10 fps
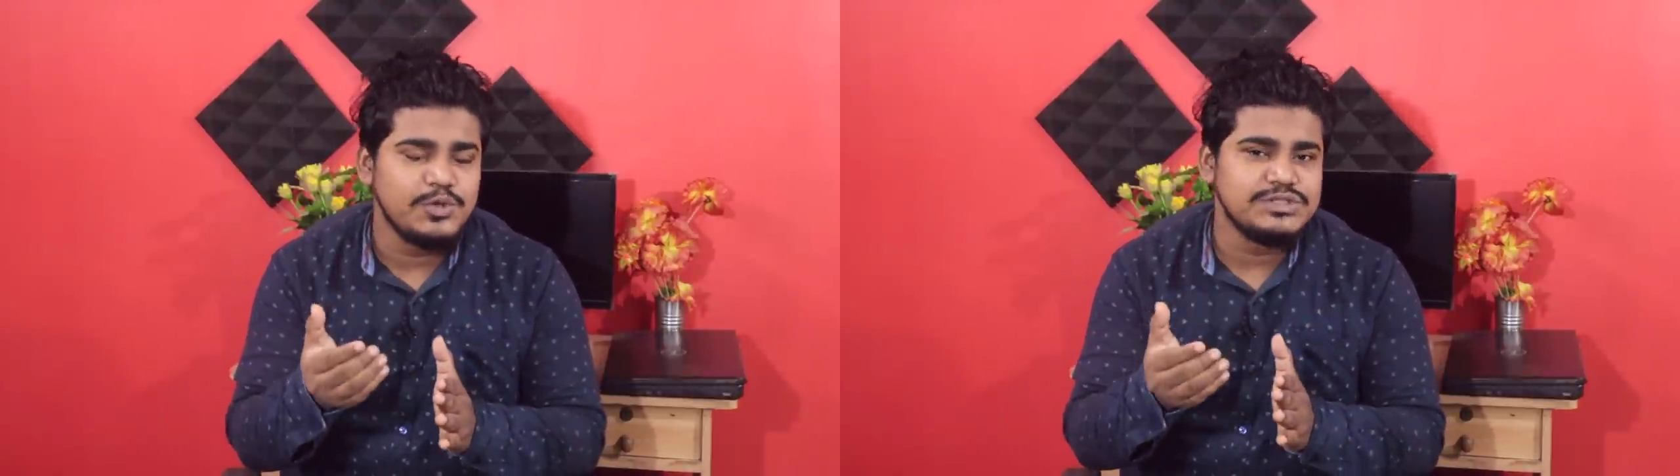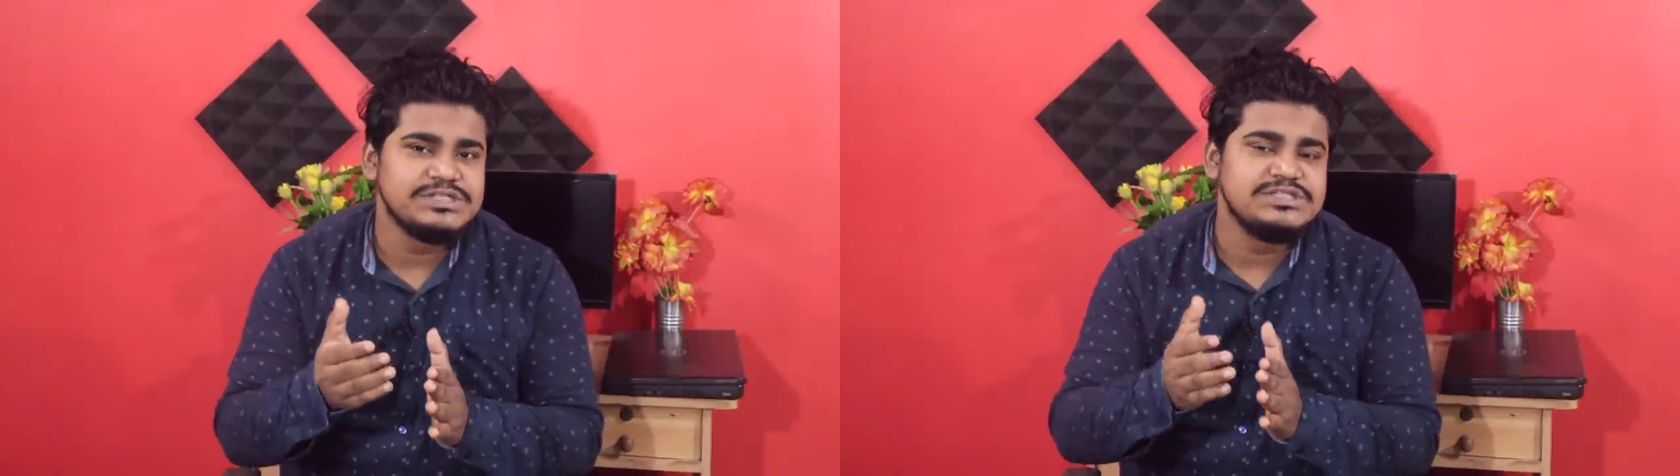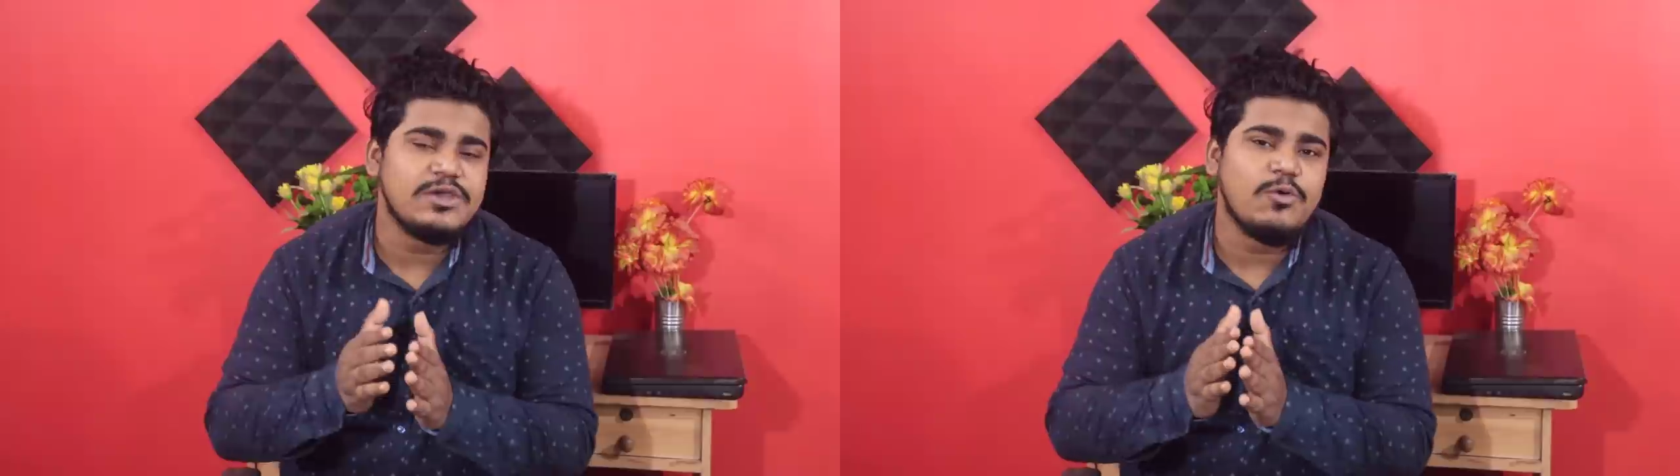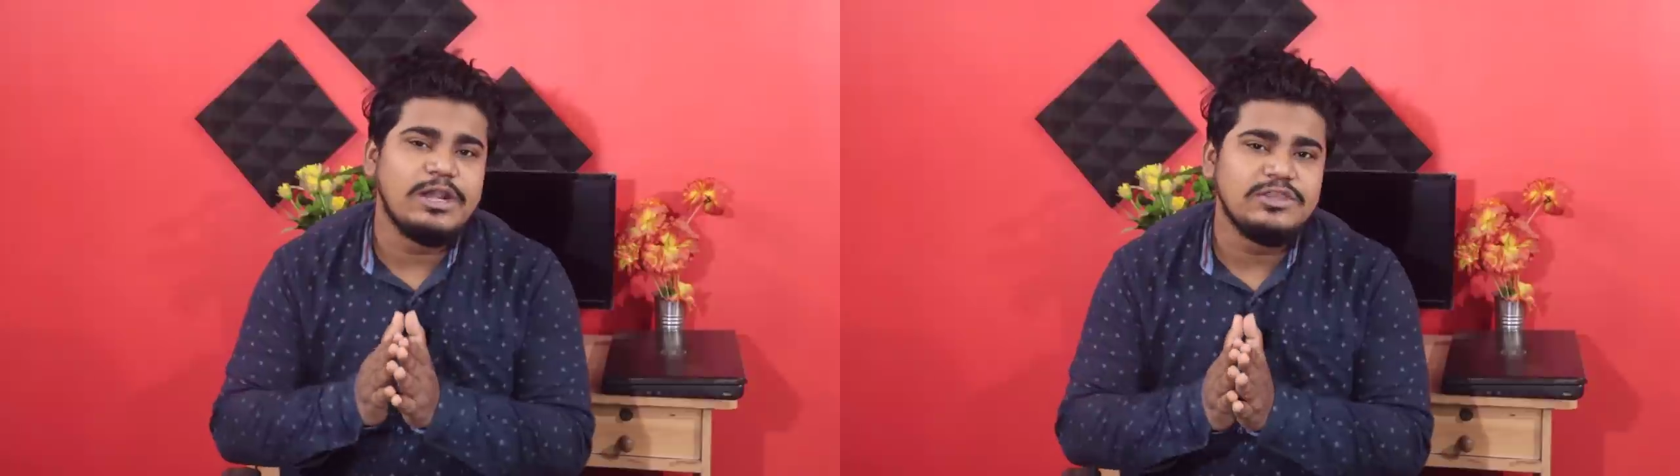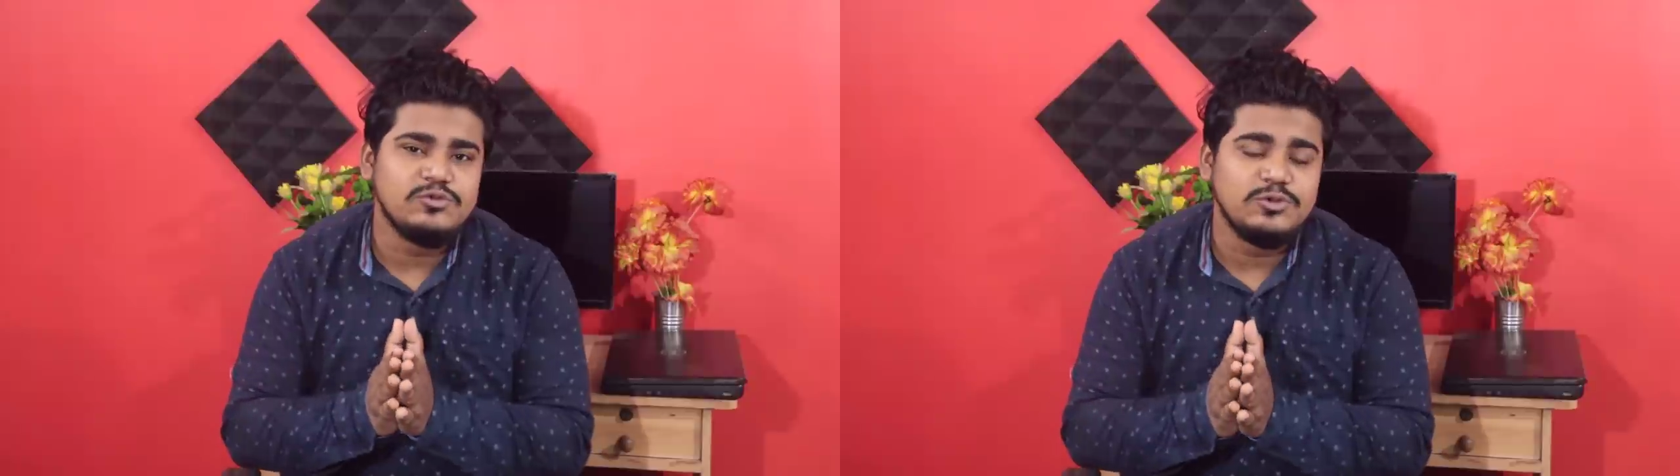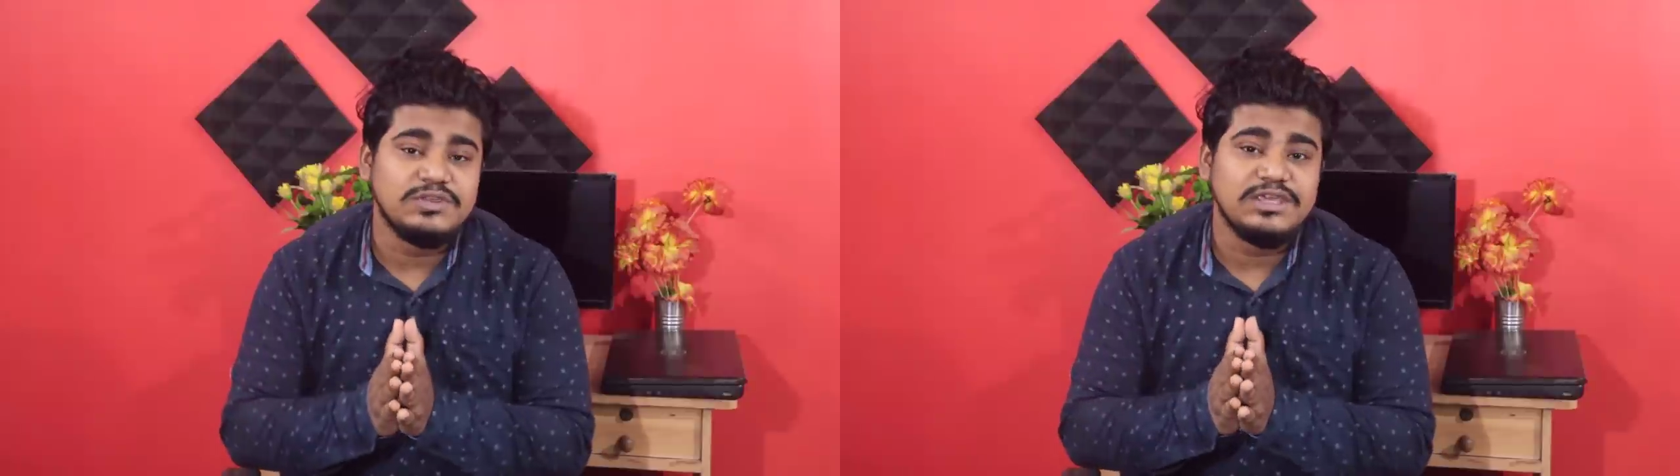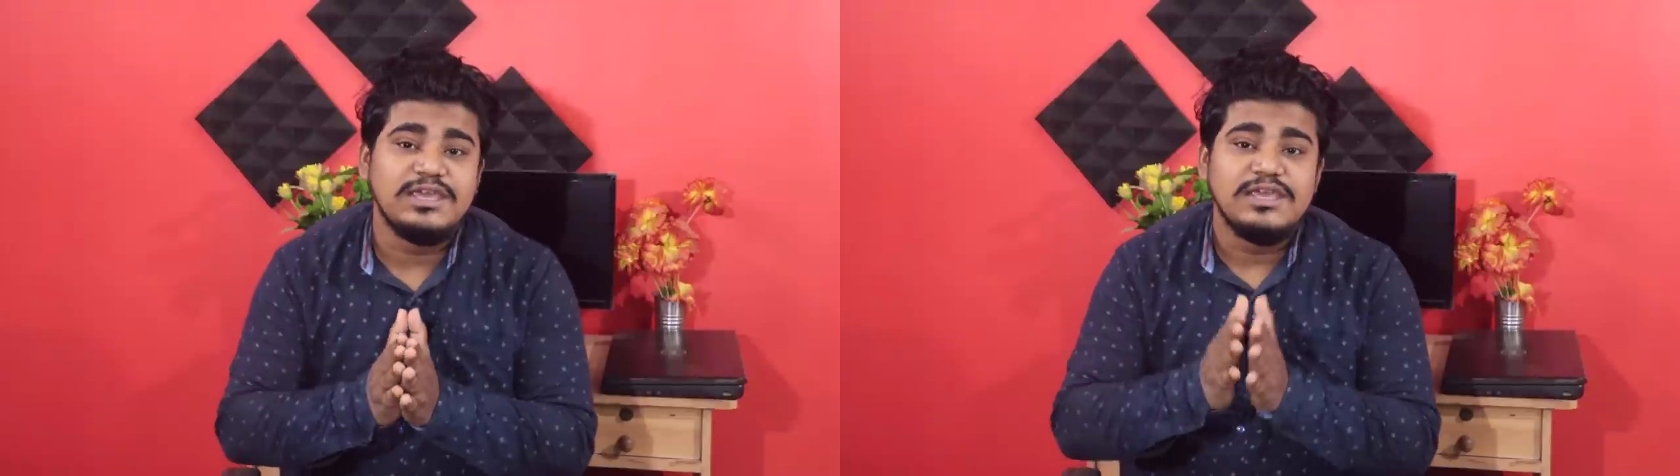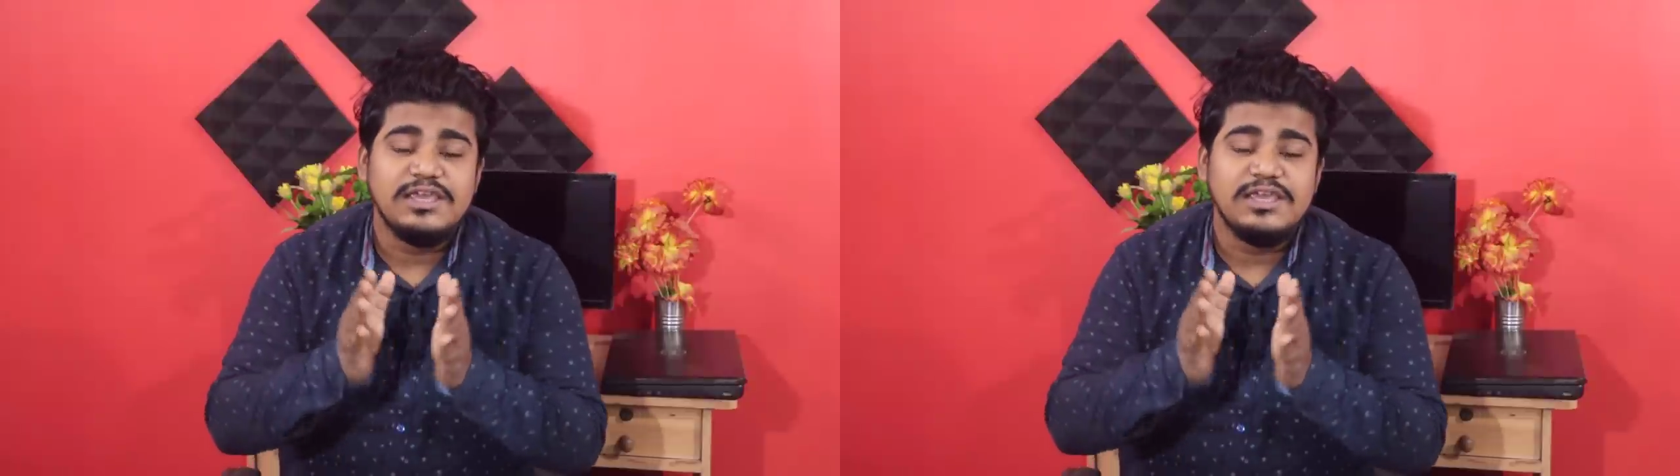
রয়েছে যে কলেজগুলোতে